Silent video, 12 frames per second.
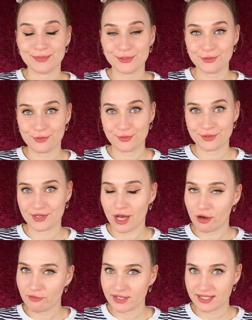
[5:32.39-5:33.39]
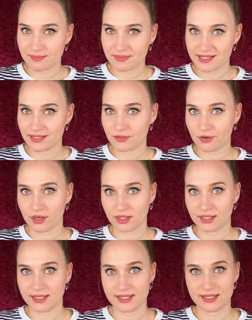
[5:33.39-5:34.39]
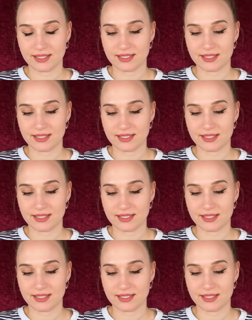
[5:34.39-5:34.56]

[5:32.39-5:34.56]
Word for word: betont und auch wenn es ein bisschen trocken ist,